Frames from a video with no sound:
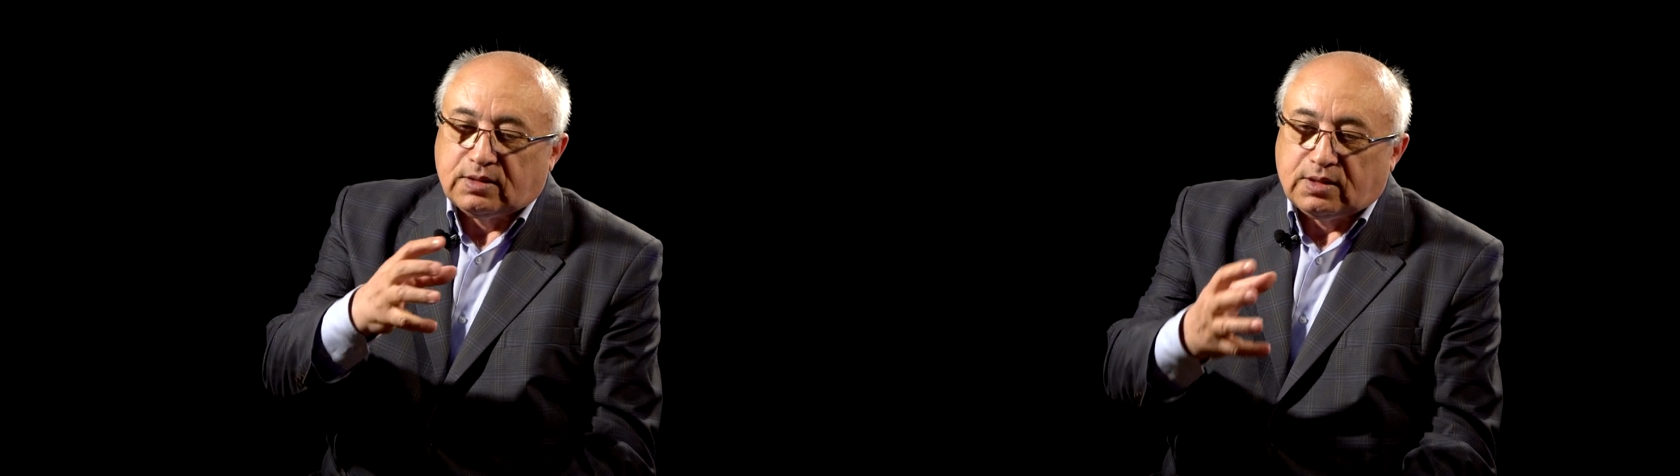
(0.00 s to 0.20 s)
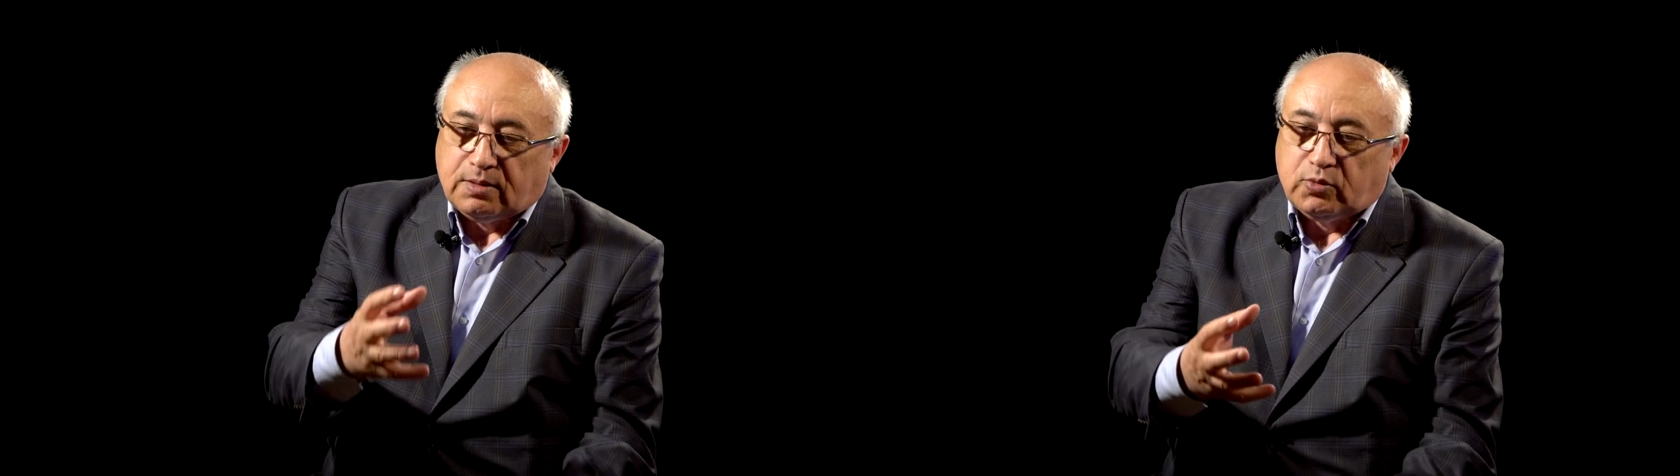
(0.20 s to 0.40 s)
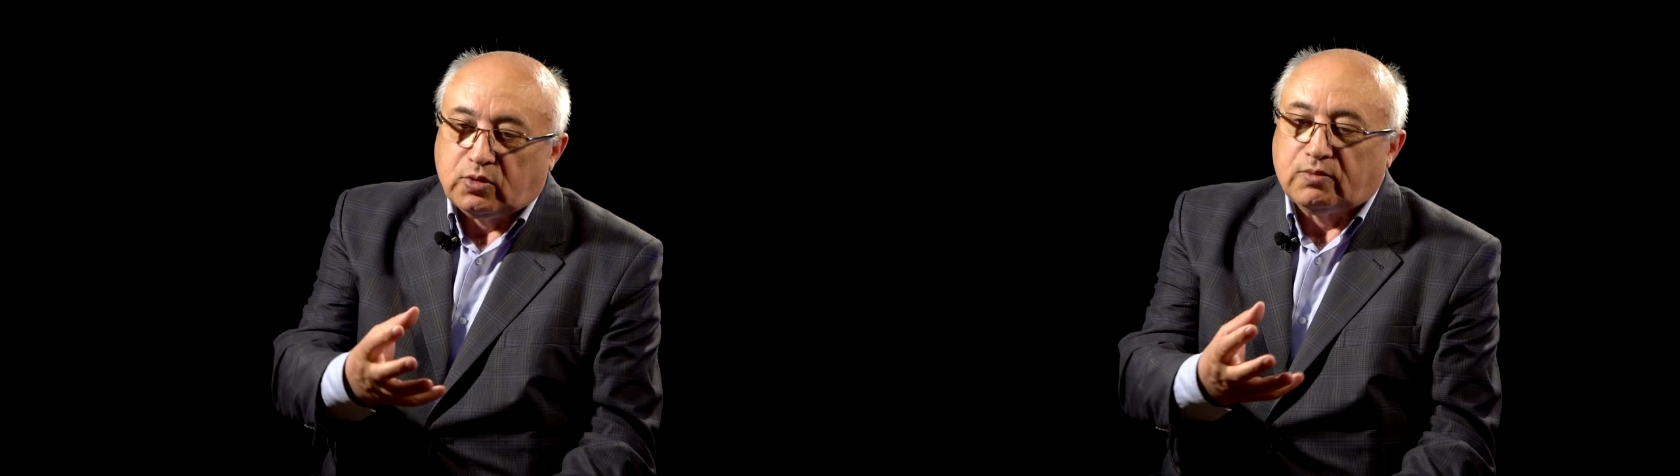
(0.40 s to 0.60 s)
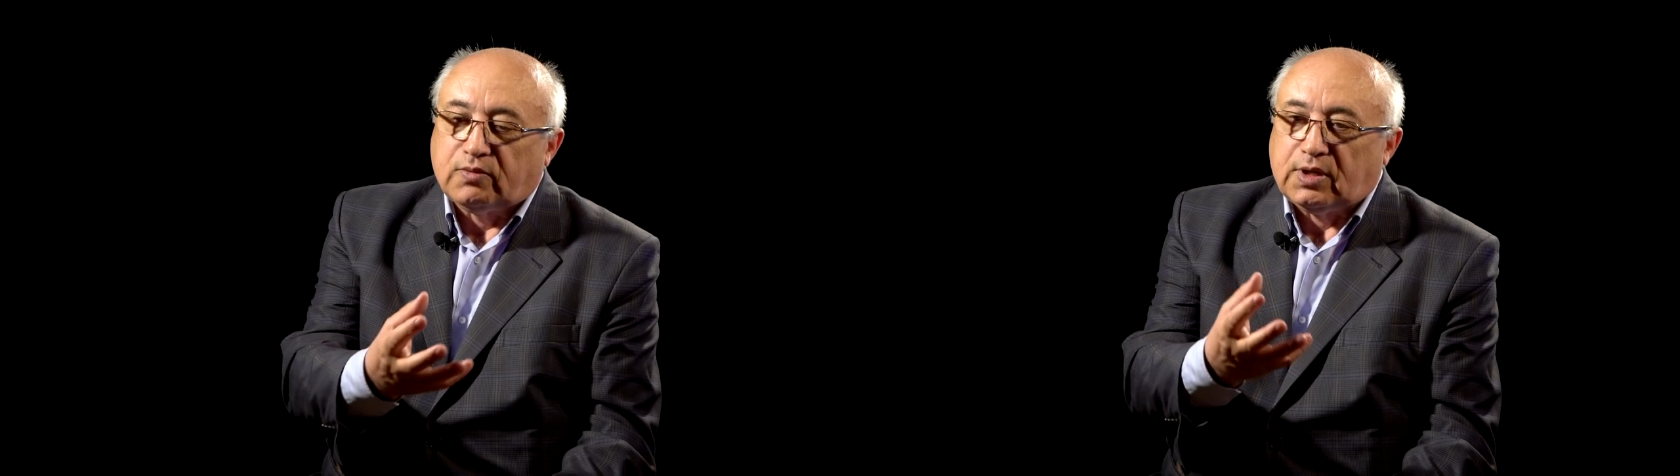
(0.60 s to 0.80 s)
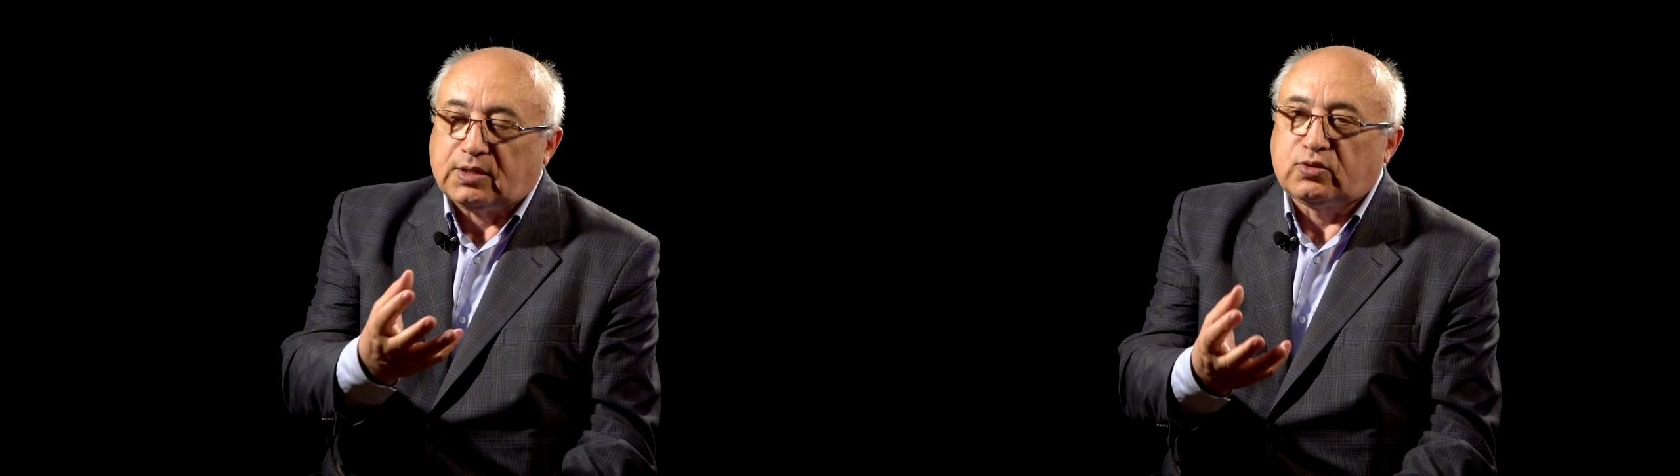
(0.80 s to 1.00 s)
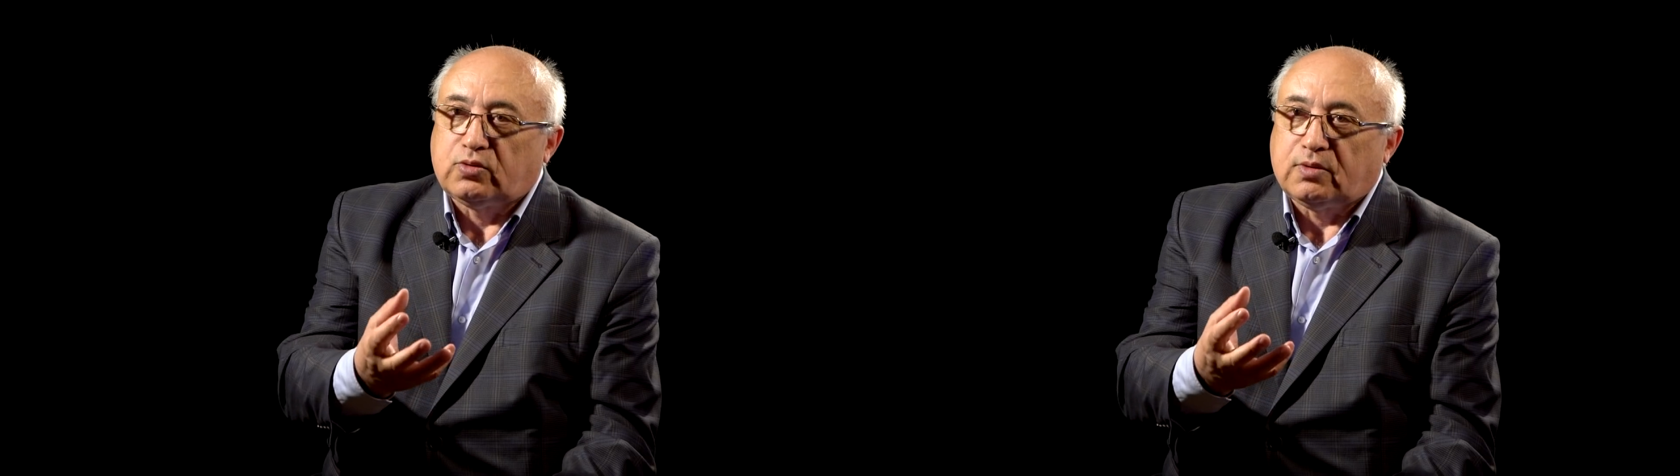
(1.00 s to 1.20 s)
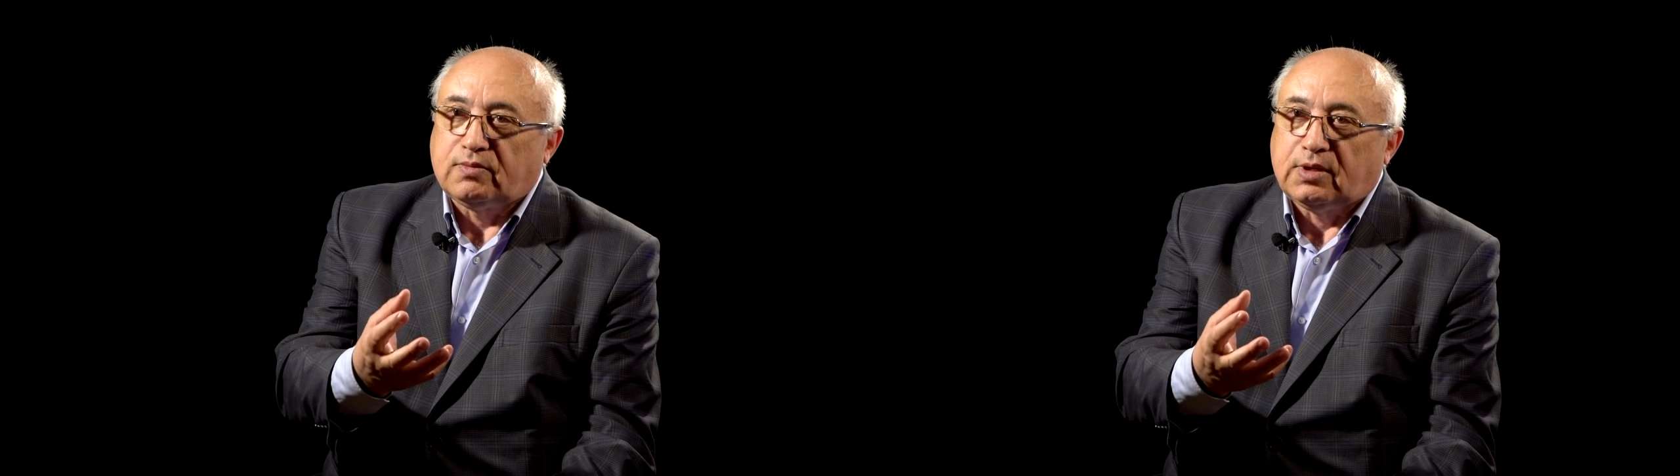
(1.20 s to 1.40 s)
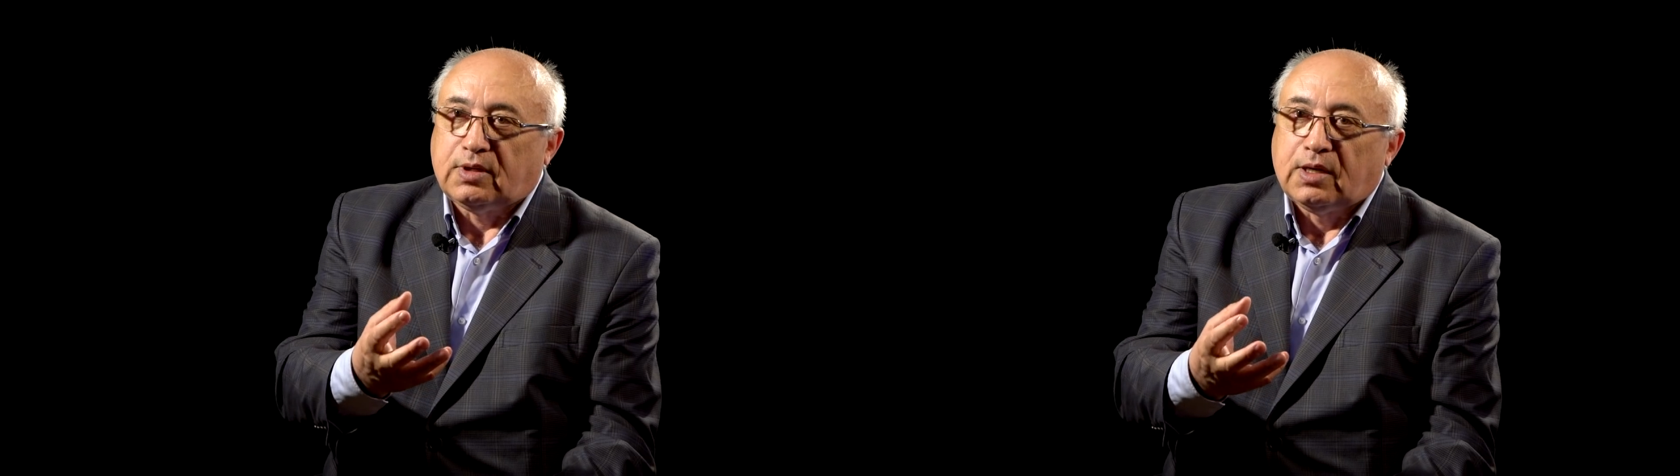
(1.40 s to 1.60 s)
кремневой
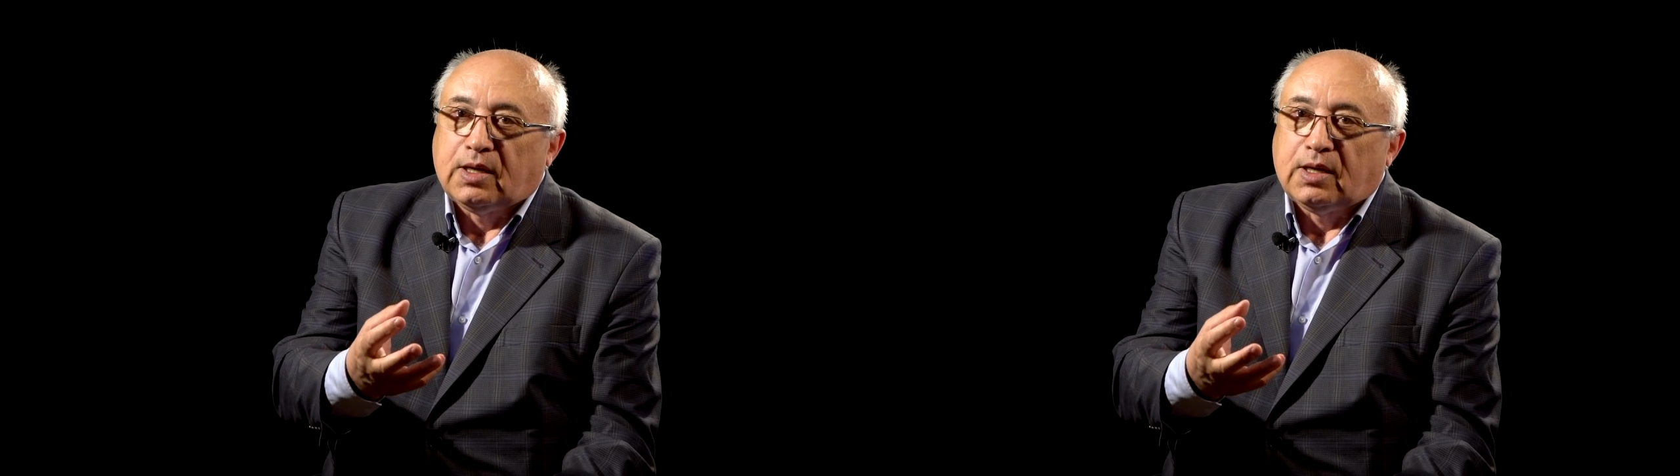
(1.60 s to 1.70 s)
основой э,